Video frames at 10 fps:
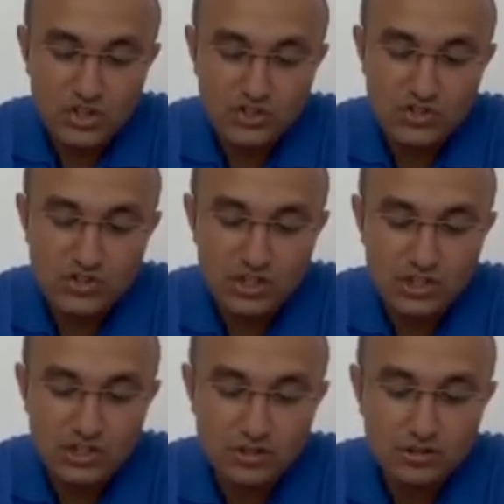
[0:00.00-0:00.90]
She is
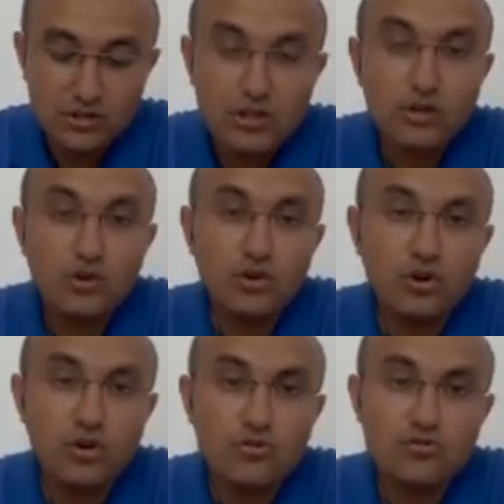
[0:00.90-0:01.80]
intelligent,
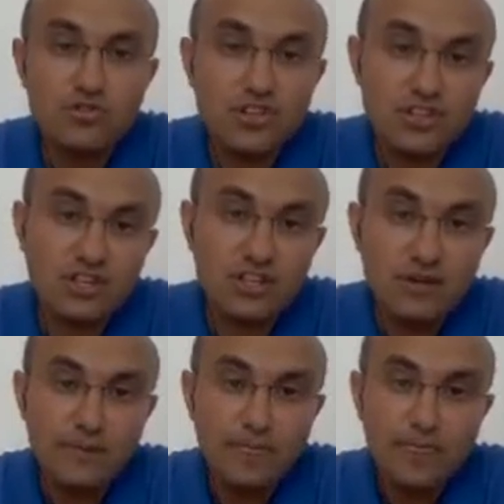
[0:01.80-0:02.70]
o
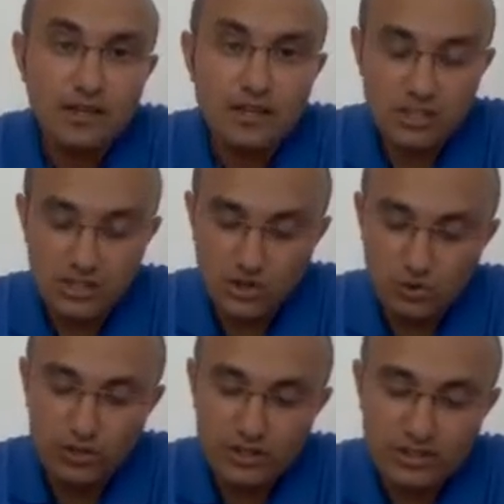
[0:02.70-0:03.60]
zeki.
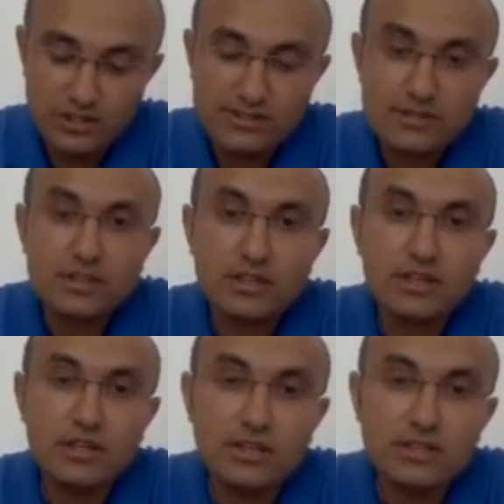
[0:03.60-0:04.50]
İşte the weather is
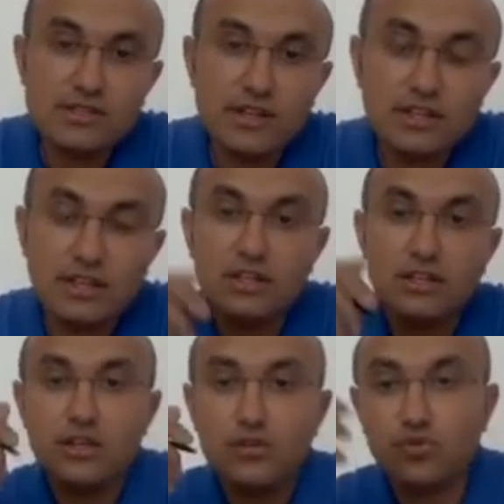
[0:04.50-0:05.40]
e,
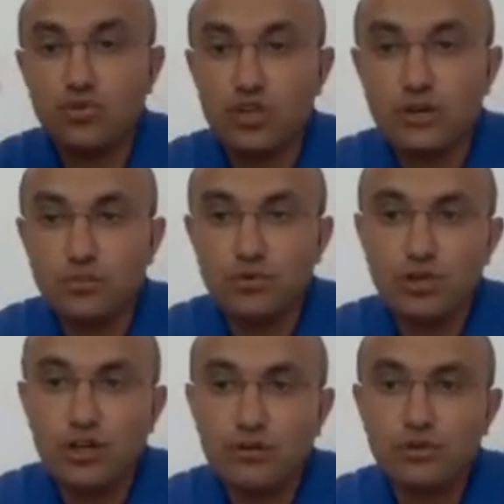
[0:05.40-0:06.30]
sunny
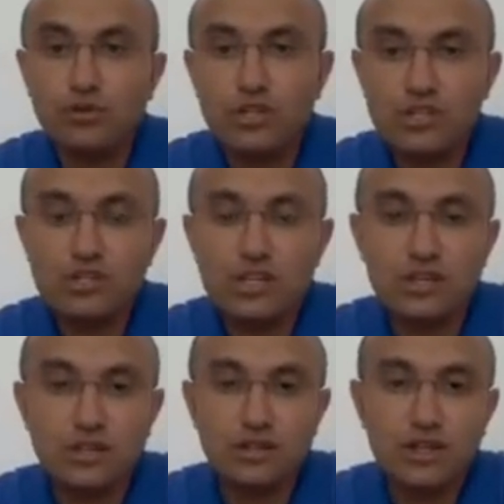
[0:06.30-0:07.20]
today, bugün hava
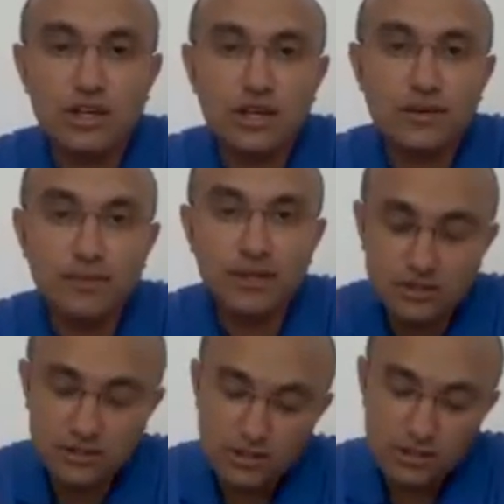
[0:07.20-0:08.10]
güneşli şeklinde
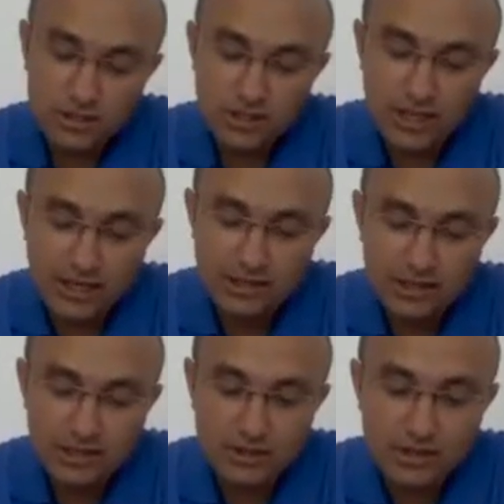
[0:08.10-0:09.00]
hep bakın
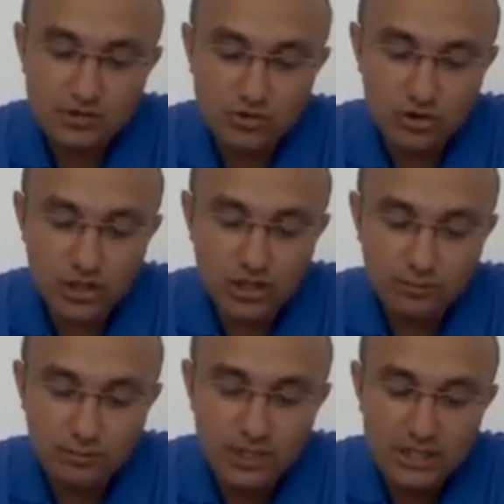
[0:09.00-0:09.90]
kendilerinden sonra
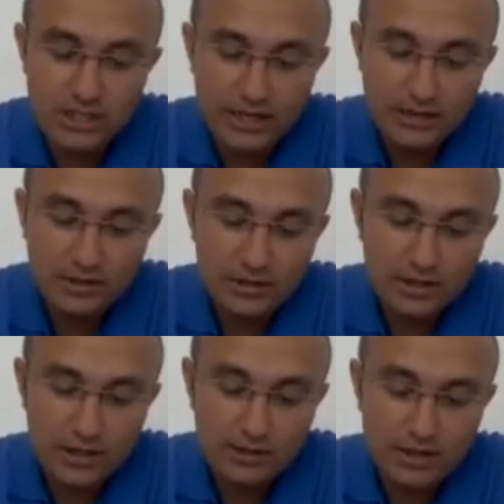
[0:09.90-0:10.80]
yani
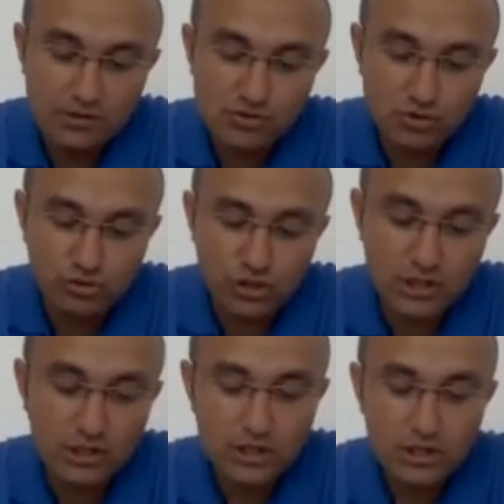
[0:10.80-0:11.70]
be'den hemen
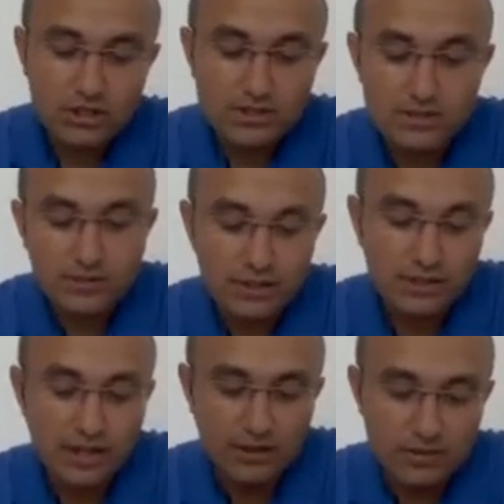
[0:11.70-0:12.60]
sonra
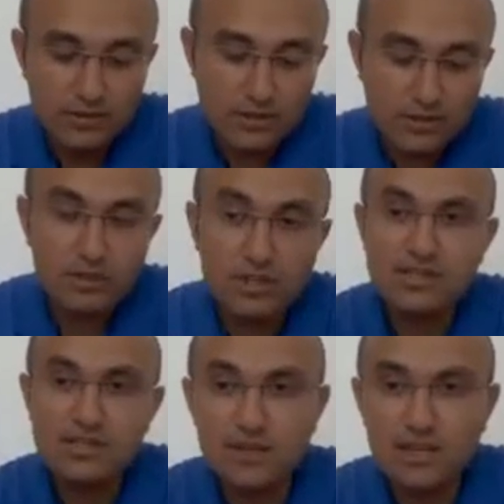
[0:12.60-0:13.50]
sıfat gelmiş.
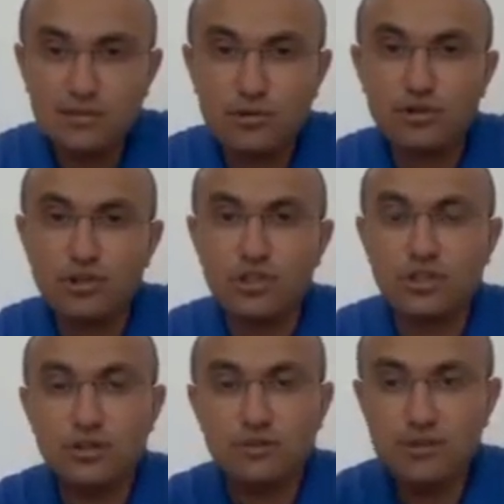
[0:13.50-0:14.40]
Bir isim
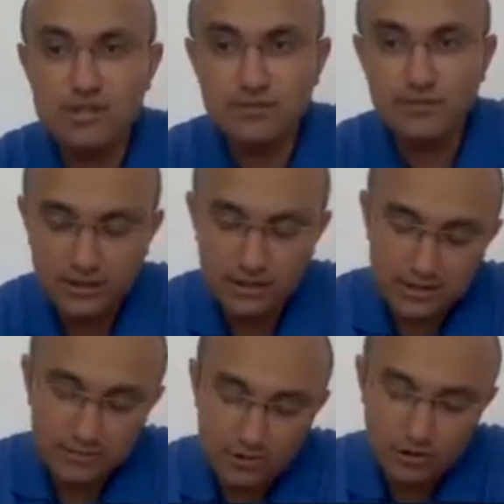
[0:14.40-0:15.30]
gelebiliyor dedik, bir
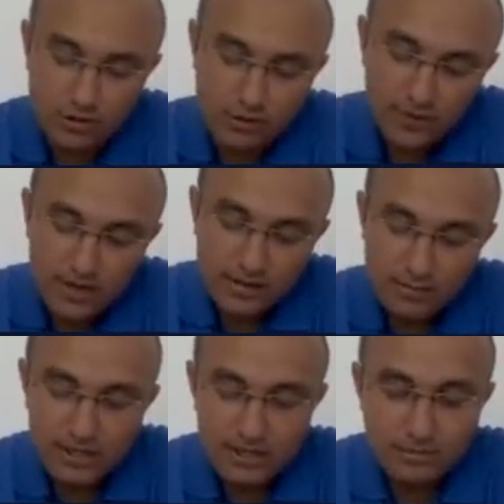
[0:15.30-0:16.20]
sıfat gelebiliyor.
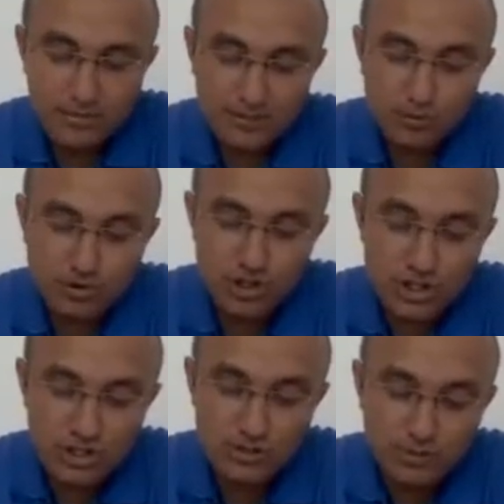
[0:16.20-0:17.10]
Bir de
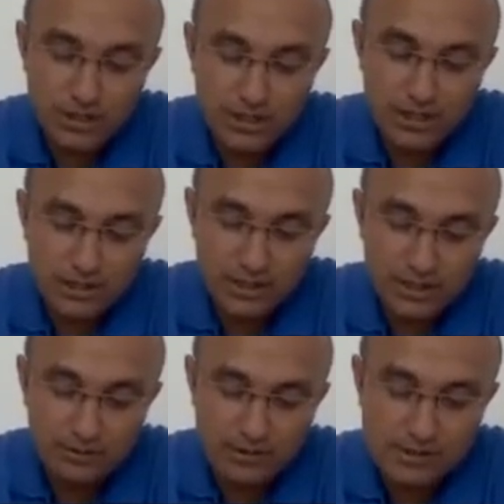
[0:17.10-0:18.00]
preposition yapıları
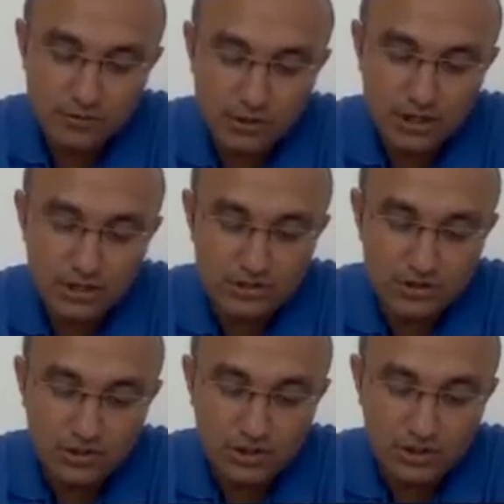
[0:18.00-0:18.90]
gelir. Yani mesela we
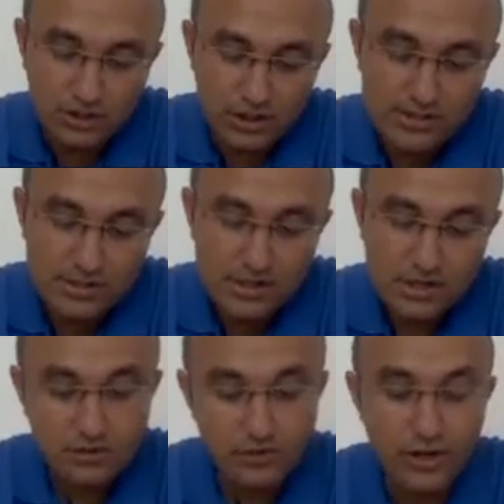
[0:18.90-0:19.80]
aren't in the
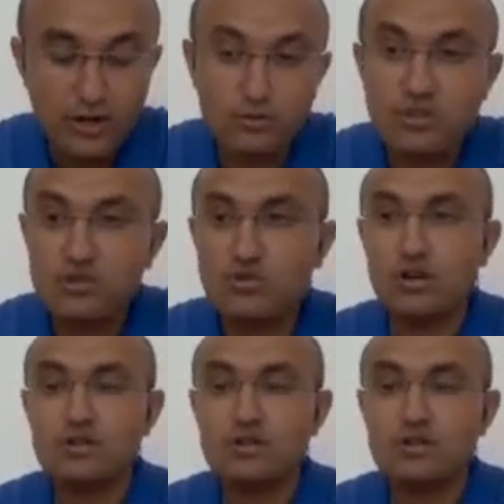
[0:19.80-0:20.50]
class now.